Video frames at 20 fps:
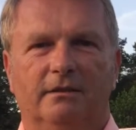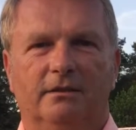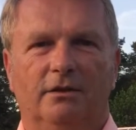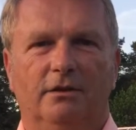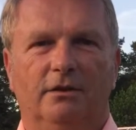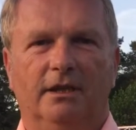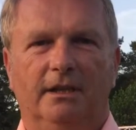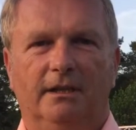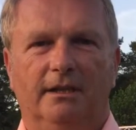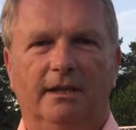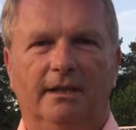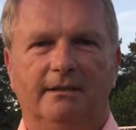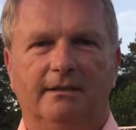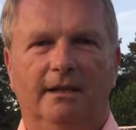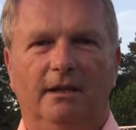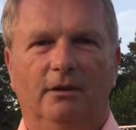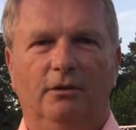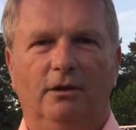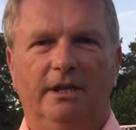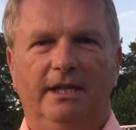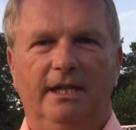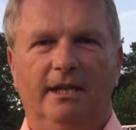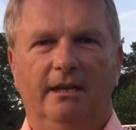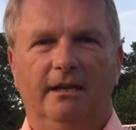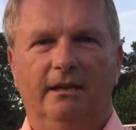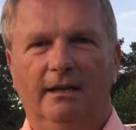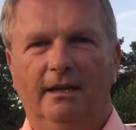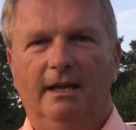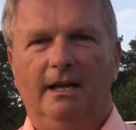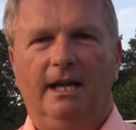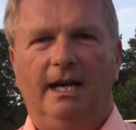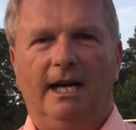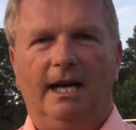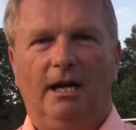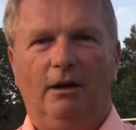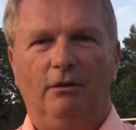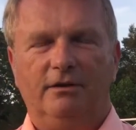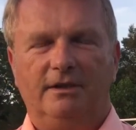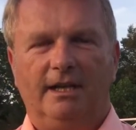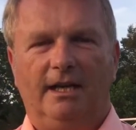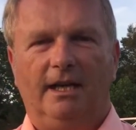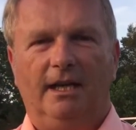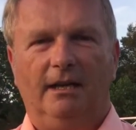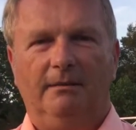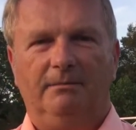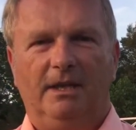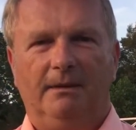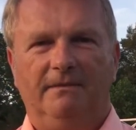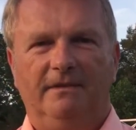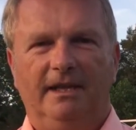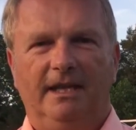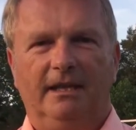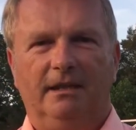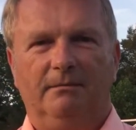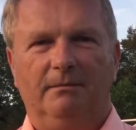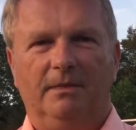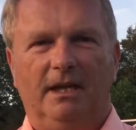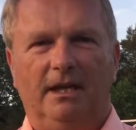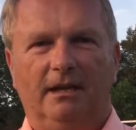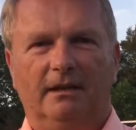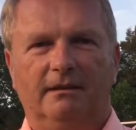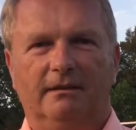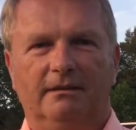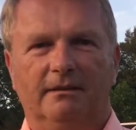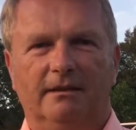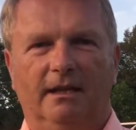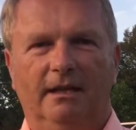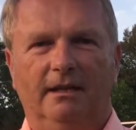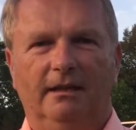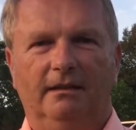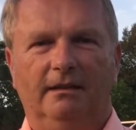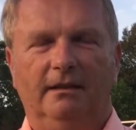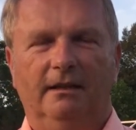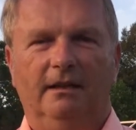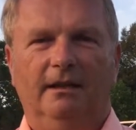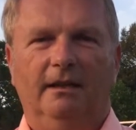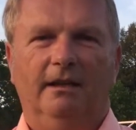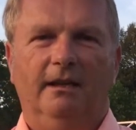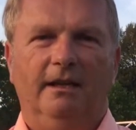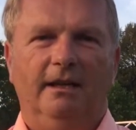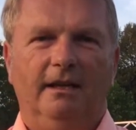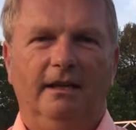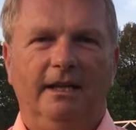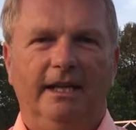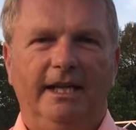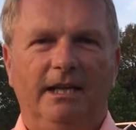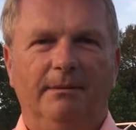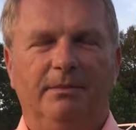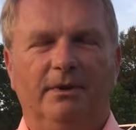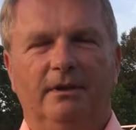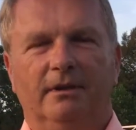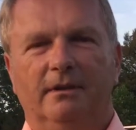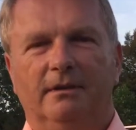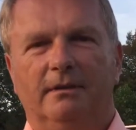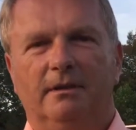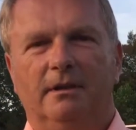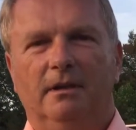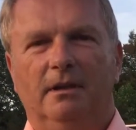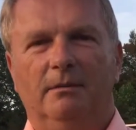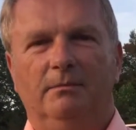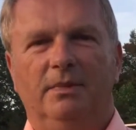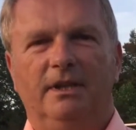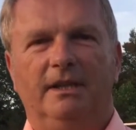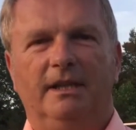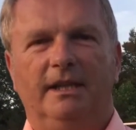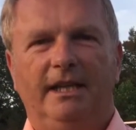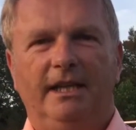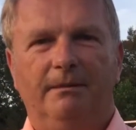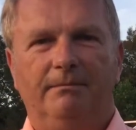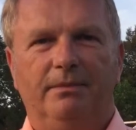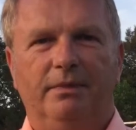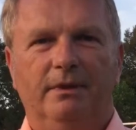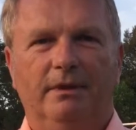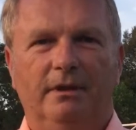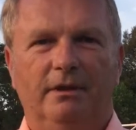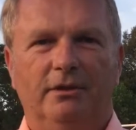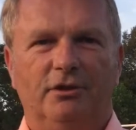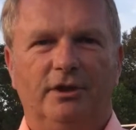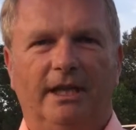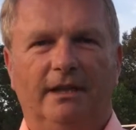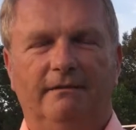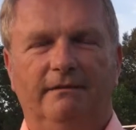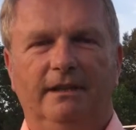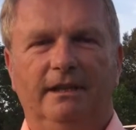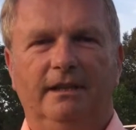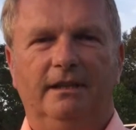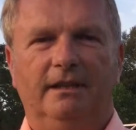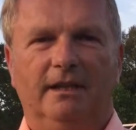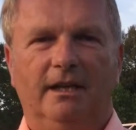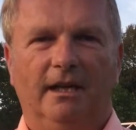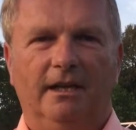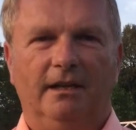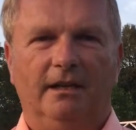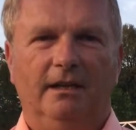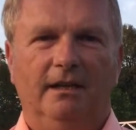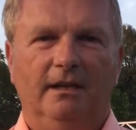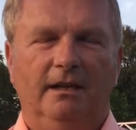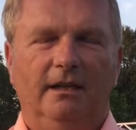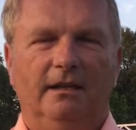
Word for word: sondern dass auch hier außerhalb der Pferdemarktzeit Leben, Betrieb stattfinden kann,